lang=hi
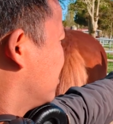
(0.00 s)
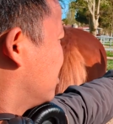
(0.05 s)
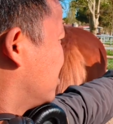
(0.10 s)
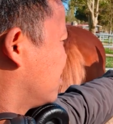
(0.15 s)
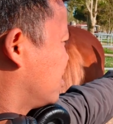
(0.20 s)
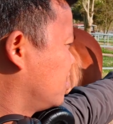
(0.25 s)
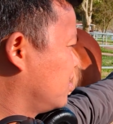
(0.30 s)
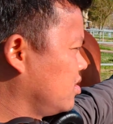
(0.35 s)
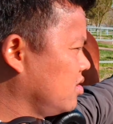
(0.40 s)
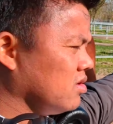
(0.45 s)

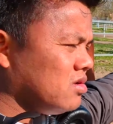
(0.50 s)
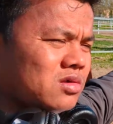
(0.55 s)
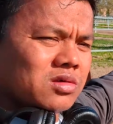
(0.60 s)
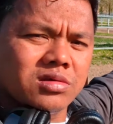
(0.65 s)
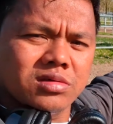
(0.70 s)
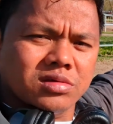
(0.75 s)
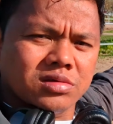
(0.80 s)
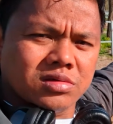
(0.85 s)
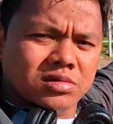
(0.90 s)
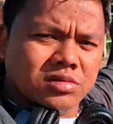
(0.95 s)
देखिए
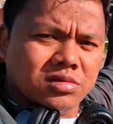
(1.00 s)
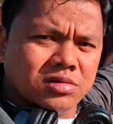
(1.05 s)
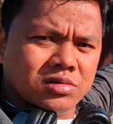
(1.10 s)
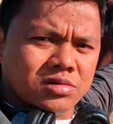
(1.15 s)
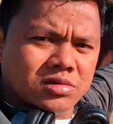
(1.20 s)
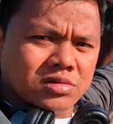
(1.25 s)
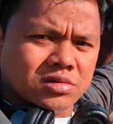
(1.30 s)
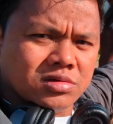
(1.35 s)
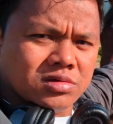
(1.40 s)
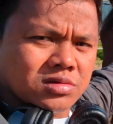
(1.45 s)

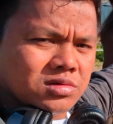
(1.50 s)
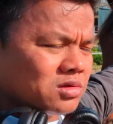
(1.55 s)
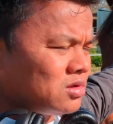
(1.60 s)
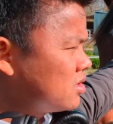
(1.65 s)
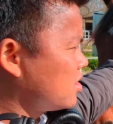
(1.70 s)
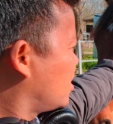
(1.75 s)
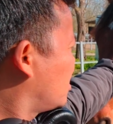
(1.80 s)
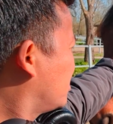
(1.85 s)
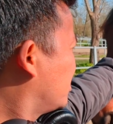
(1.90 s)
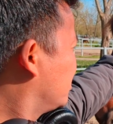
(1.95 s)

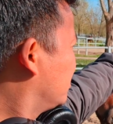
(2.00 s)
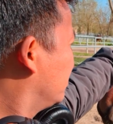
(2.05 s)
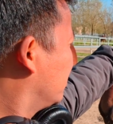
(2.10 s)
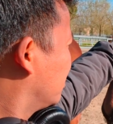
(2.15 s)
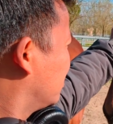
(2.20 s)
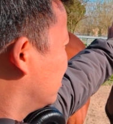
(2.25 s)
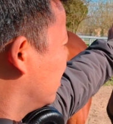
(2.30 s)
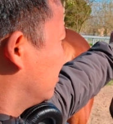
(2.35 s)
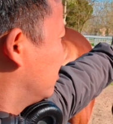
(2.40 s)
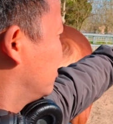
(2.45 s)
इसका हाइट
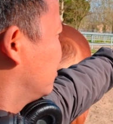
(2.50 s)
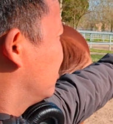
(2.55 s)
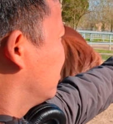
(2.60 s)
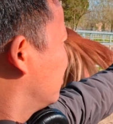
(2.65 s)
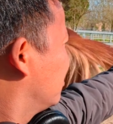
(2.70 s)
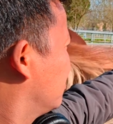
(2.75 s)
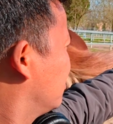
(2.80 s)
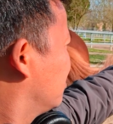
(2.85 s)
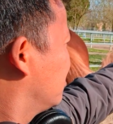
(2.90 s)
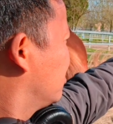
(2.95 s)
देखिए
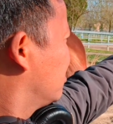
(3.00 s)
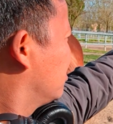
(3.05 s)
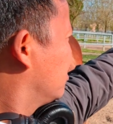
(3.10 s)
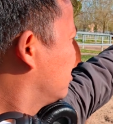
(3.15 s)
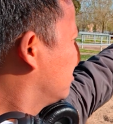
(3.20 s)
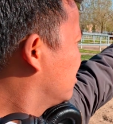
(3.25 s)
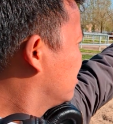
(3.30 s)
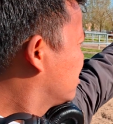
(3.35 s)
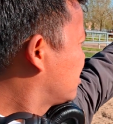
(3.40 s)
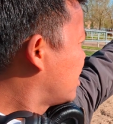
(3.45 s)

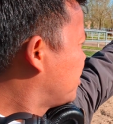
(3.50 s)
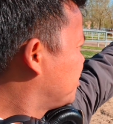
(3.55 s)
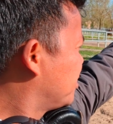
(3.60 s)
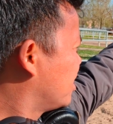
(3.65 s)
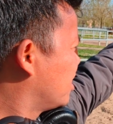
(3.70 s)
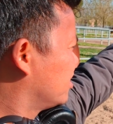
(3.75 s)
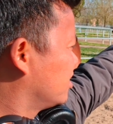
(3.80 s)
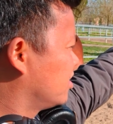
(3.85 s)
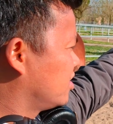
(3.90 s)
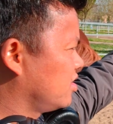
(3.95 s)
सामने
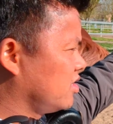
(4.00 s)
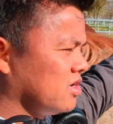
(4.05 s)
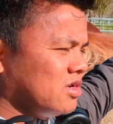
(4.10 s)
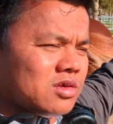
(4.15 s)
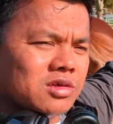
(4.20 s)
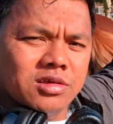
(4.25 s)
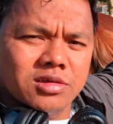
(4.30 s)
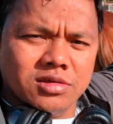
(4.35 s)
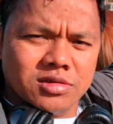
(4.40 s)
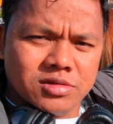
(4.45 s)
आ जाता
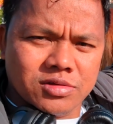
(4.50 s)
है